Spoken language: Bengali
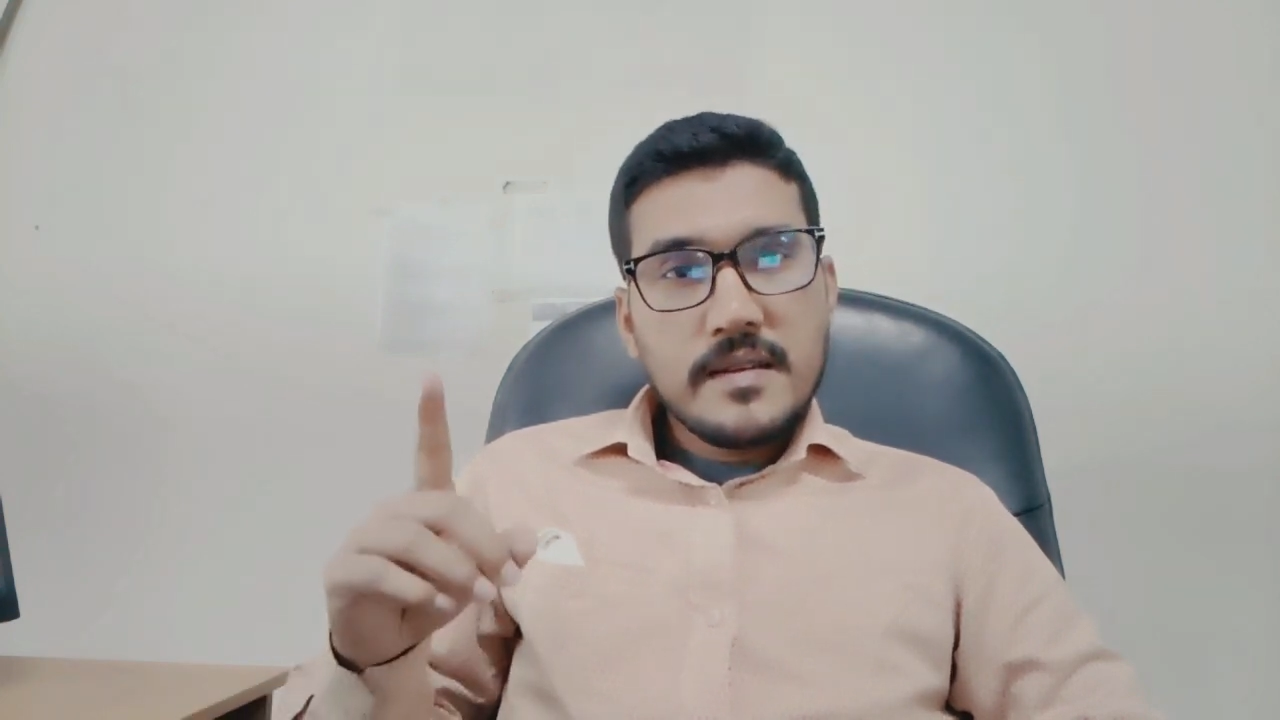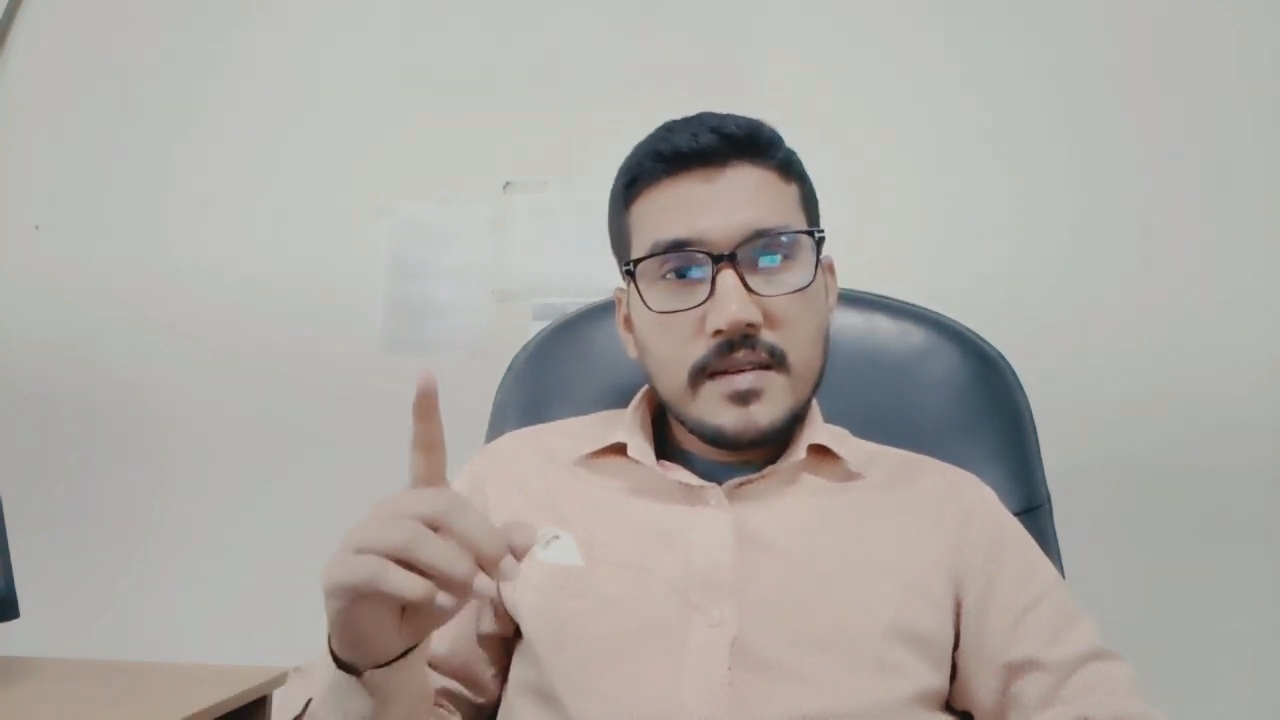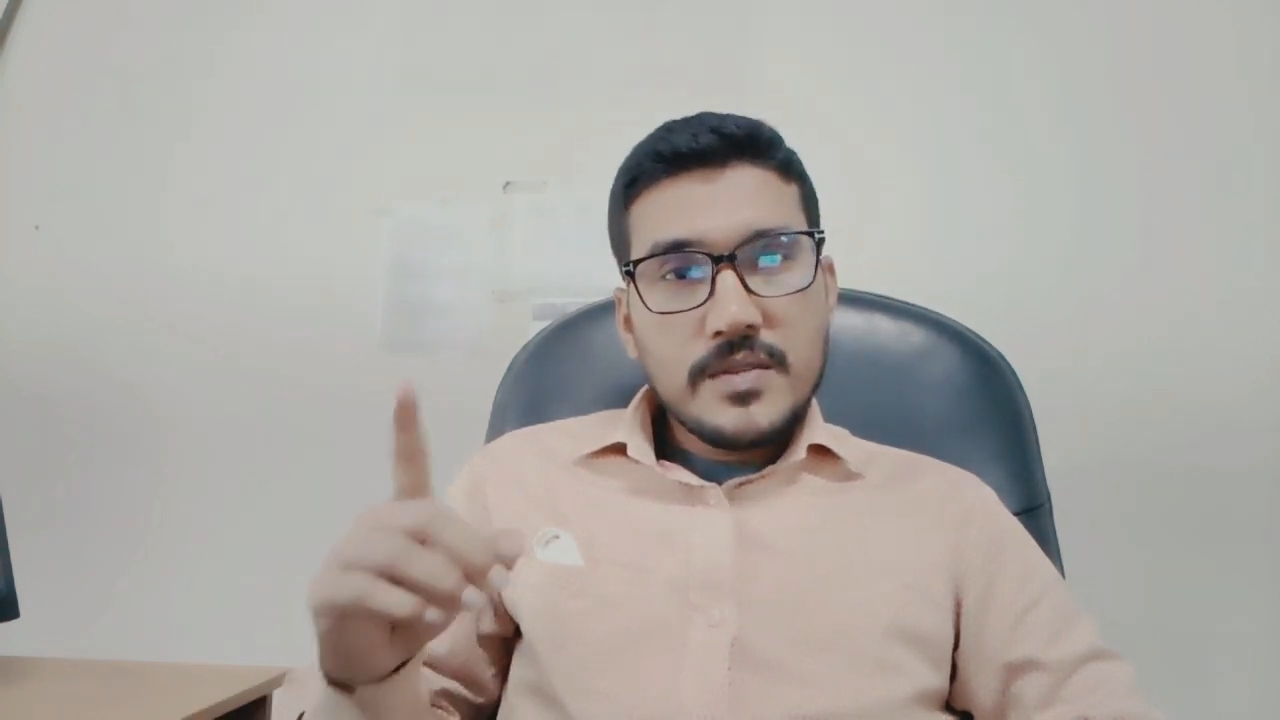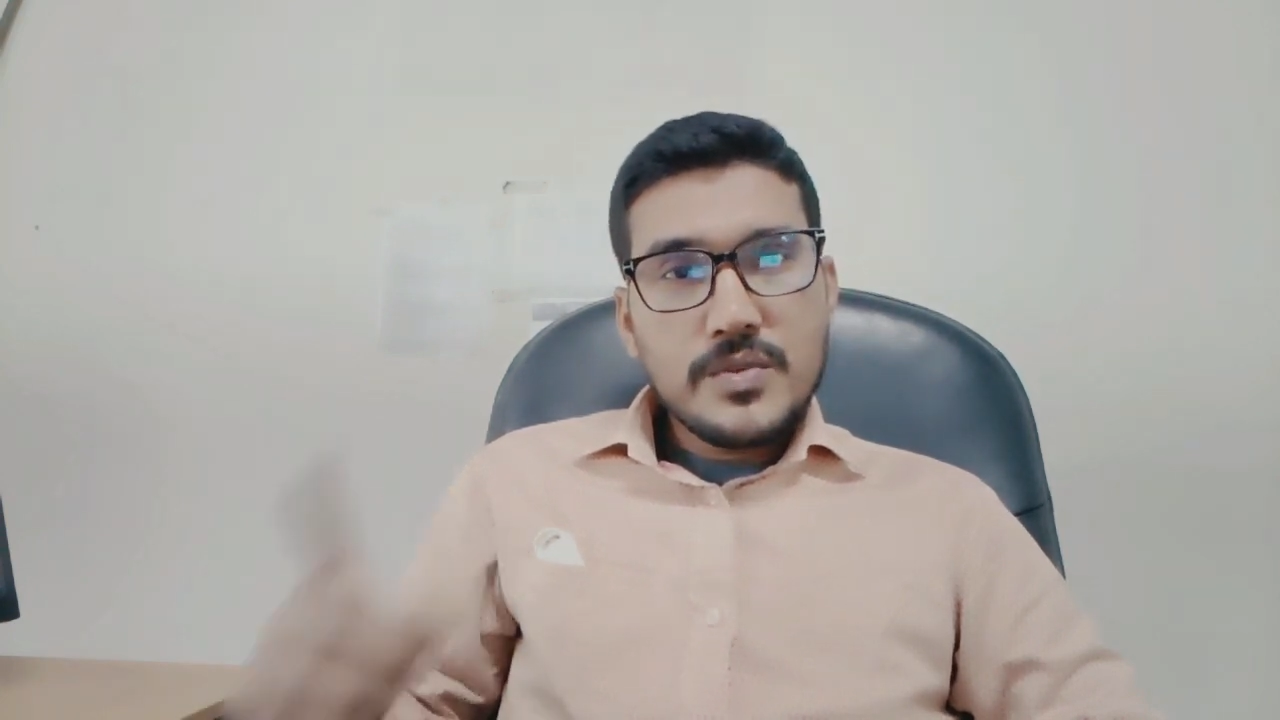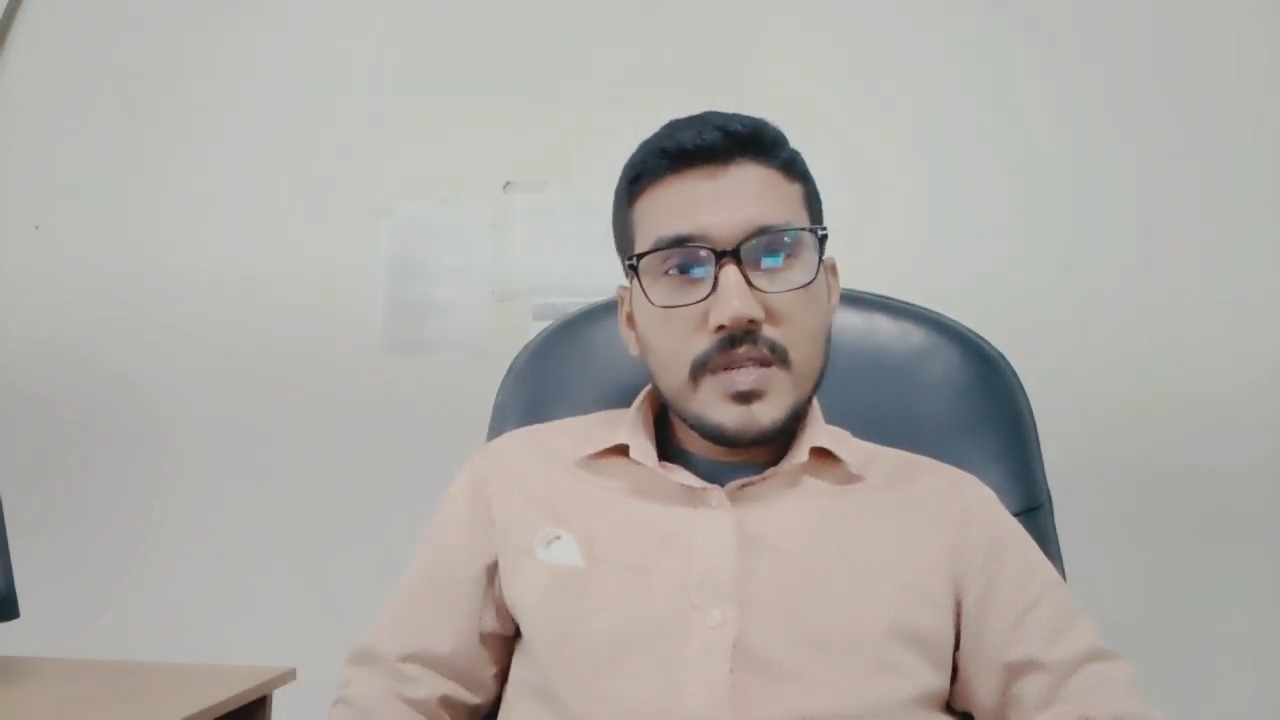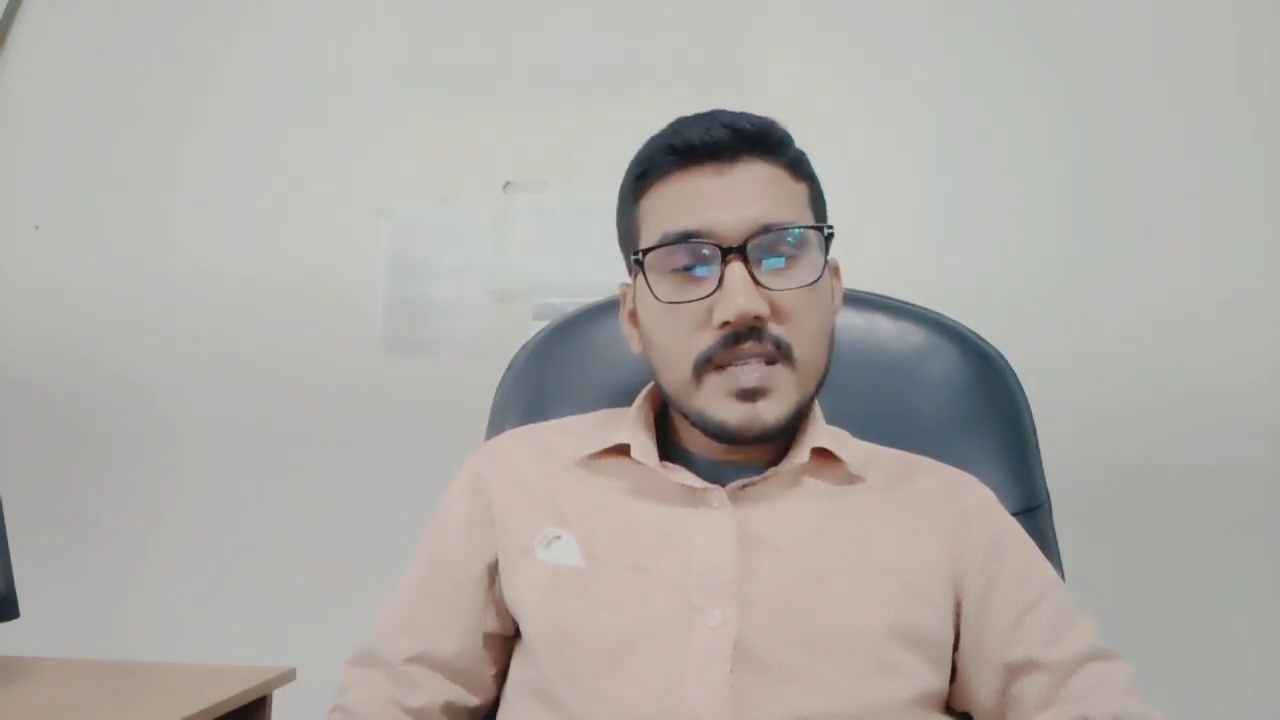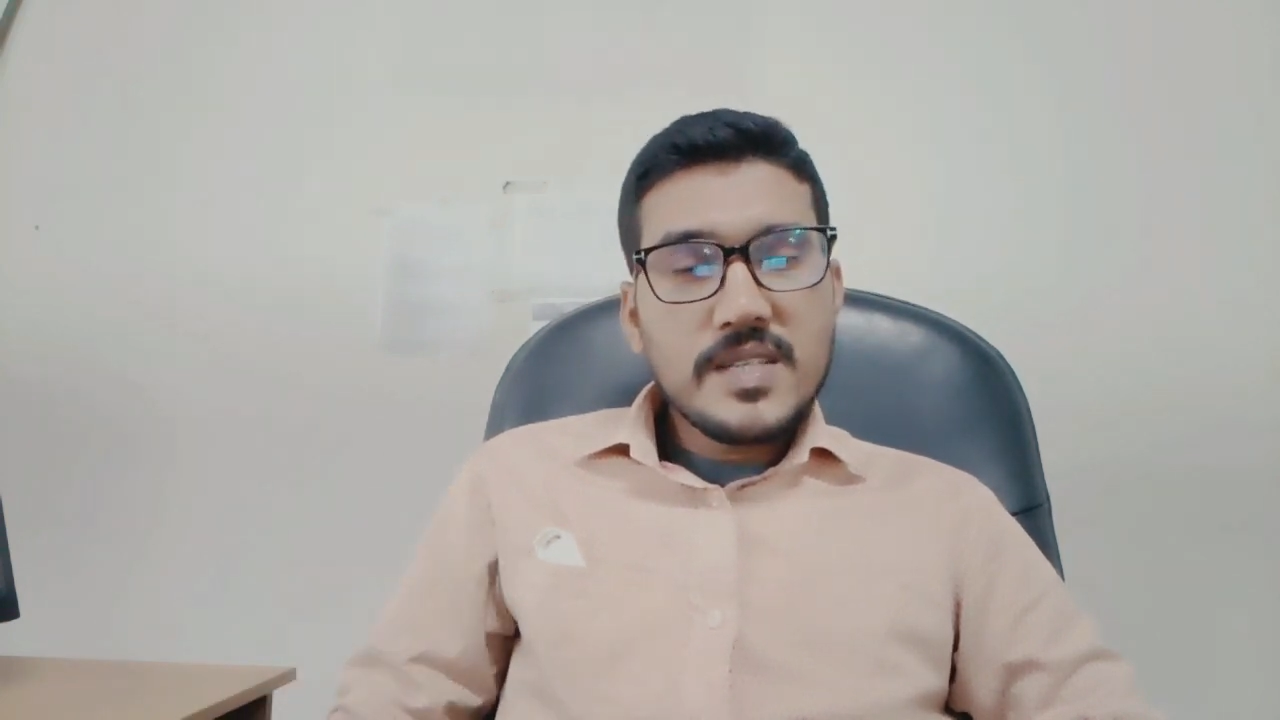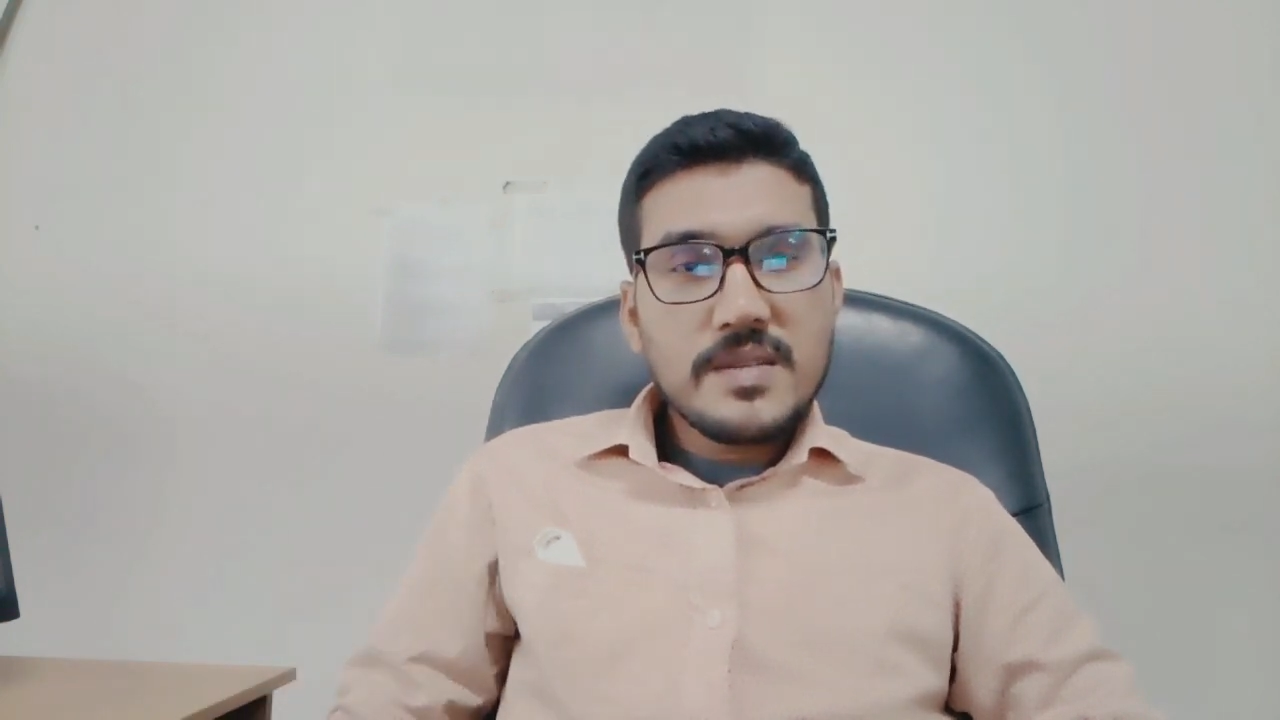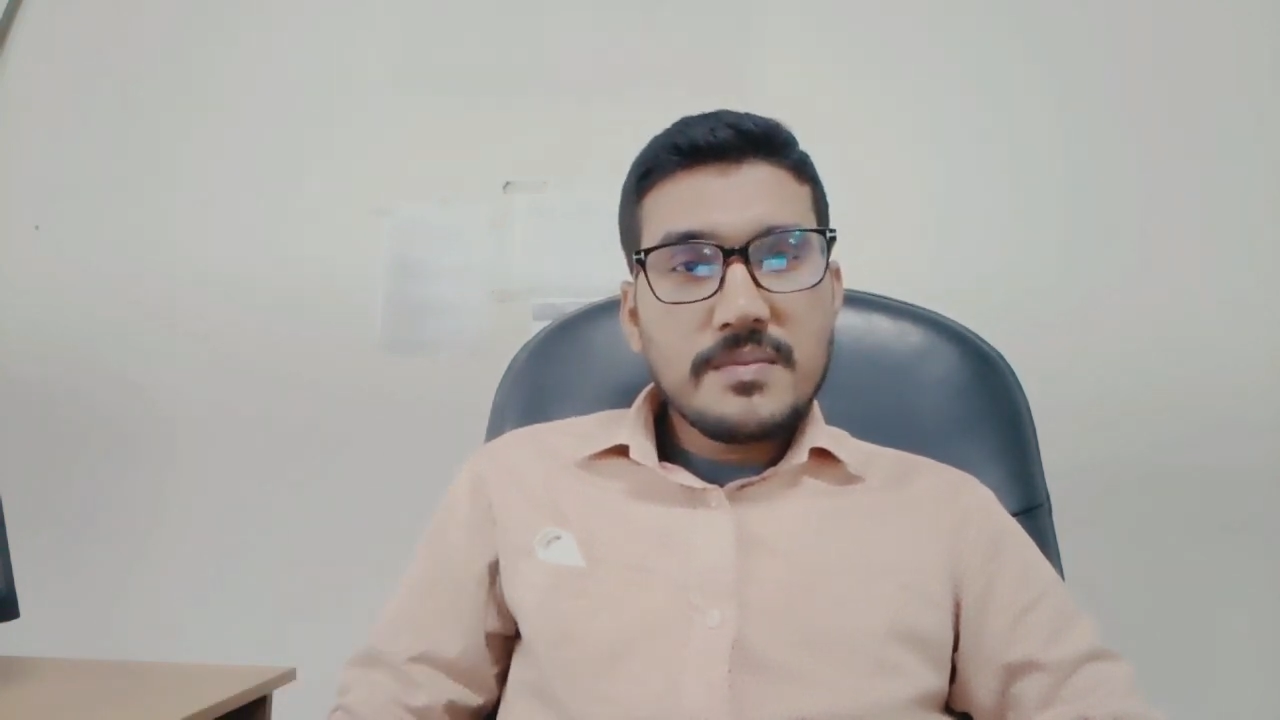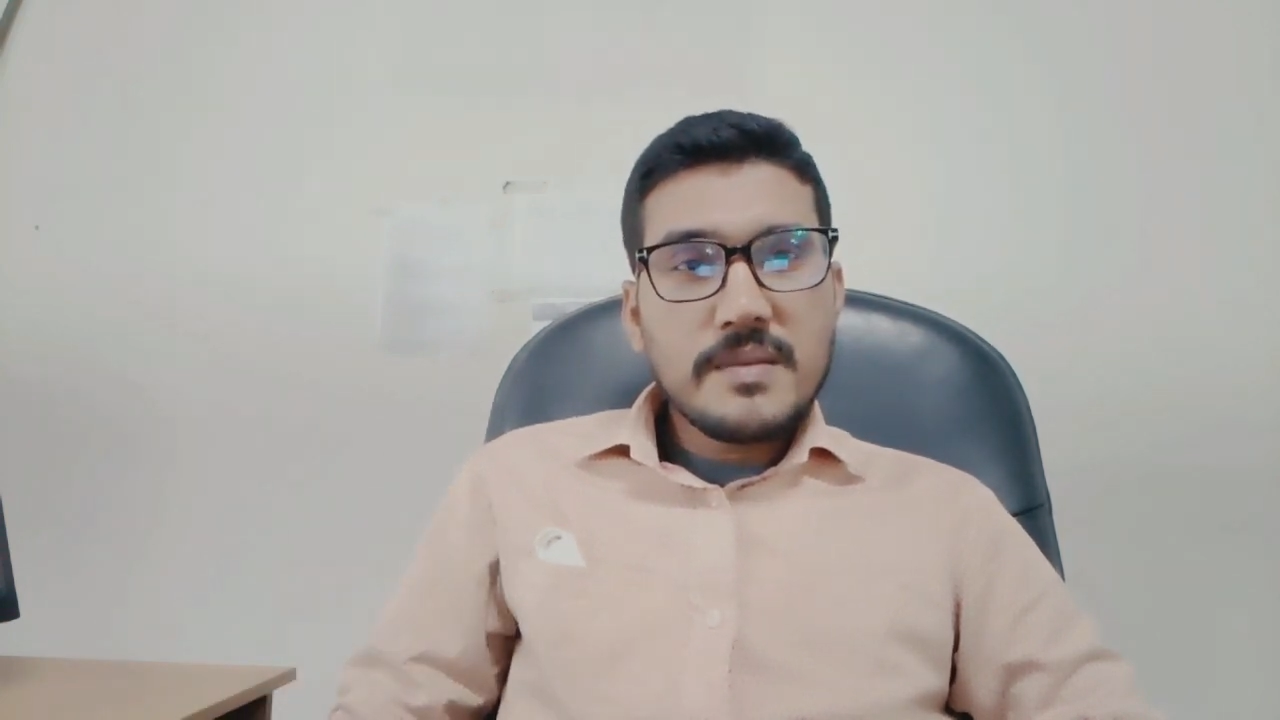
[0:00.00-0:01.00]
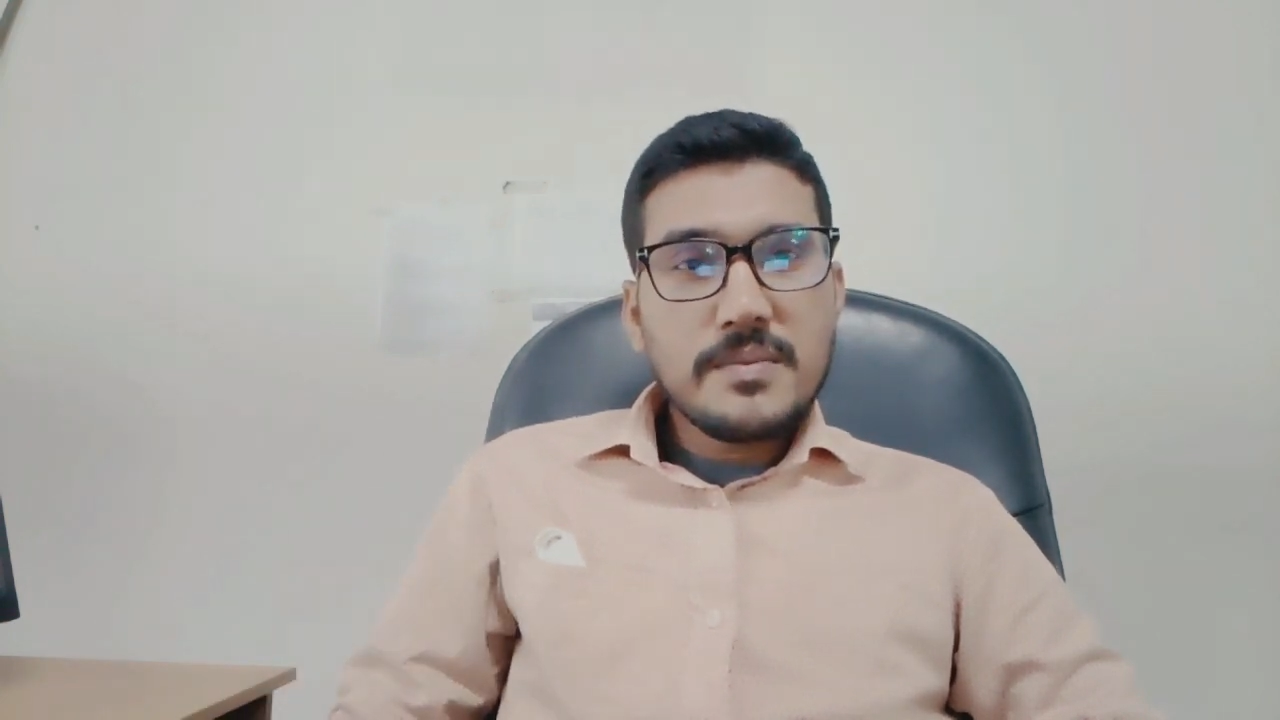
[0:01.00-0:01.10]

টোয়েন্টি জিবিএল